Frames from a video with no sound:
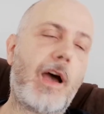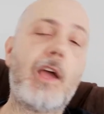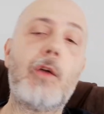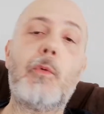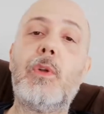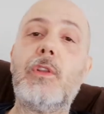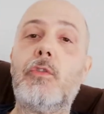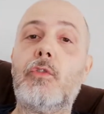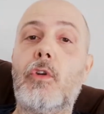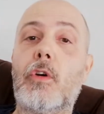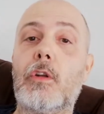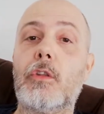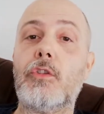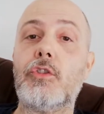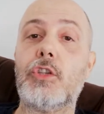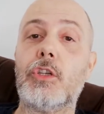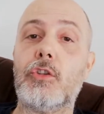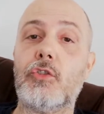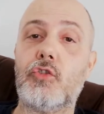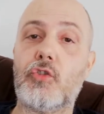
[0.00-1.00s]
ai
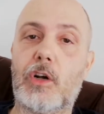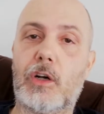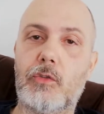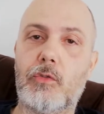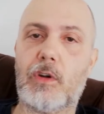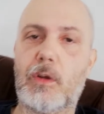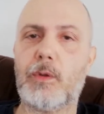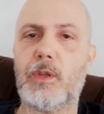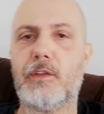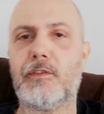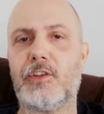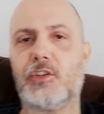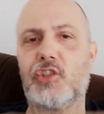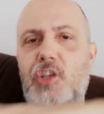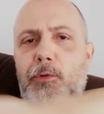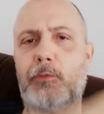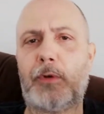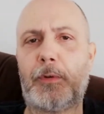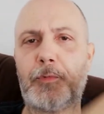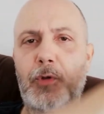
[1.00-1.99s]
14 giocatori, quindi
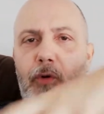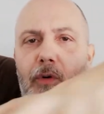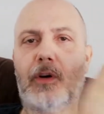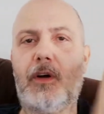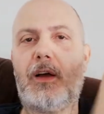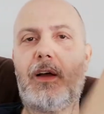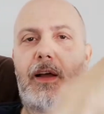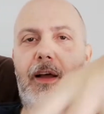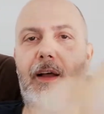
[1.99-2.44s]
facciamo proprio